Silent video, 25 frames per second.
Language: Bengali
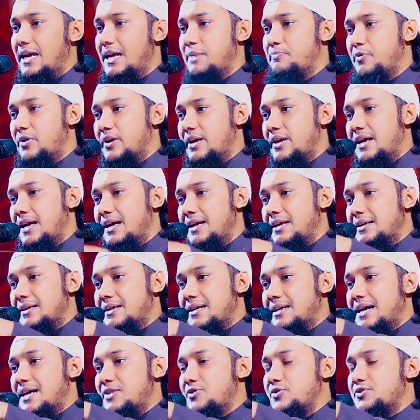এরপরে
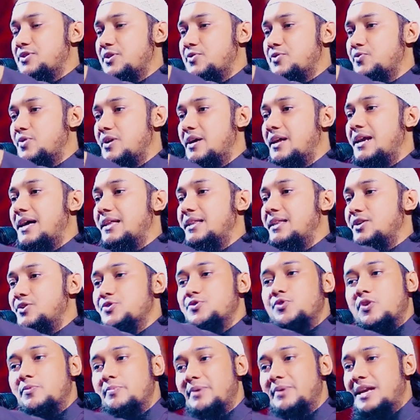কাজ হচ্ছে কোরআনের
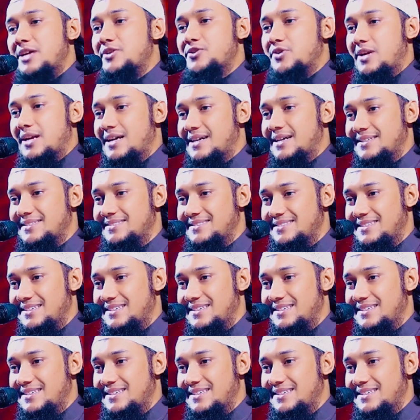আদেশগুলো মেনে চলা